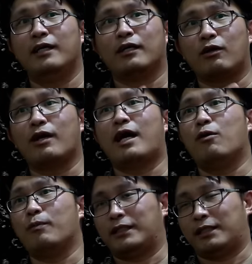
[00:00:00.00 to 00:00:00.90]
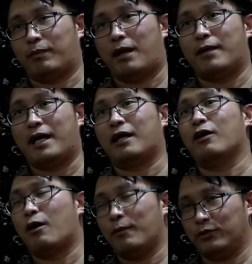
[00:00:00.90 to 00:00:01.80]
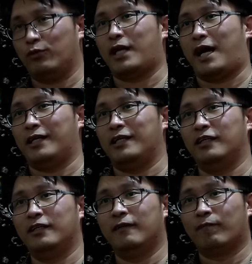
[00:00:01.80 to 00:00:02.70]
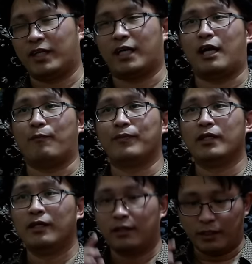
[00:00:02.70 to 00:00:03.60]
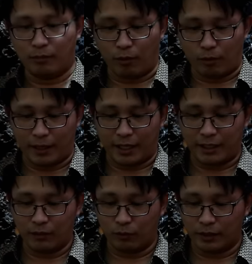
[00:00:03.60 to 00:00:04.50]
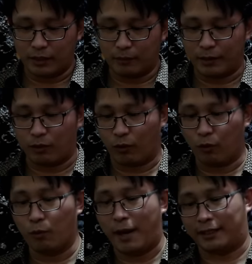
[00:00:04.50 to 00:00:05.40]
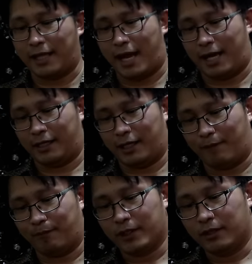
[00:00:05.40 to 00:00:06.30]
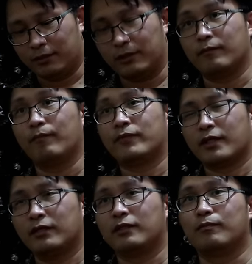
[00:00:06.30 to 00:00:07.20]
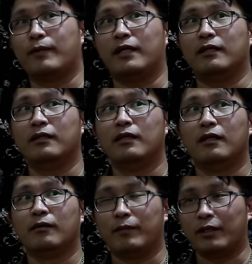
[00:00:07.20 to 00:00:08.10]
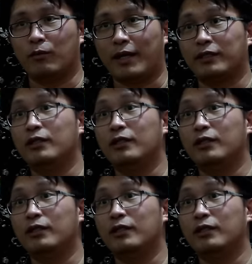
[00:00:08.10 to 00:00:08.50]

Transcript: ย ก็เข้ามาจากพม่าก็เข้ามาสู่ไทยนะครับที่ผมมาให้ดูนี่คือเป็นของครูบาตาลครับครูบาตาลเป็นครูบาที่อยู่ทาง เป็นครูบา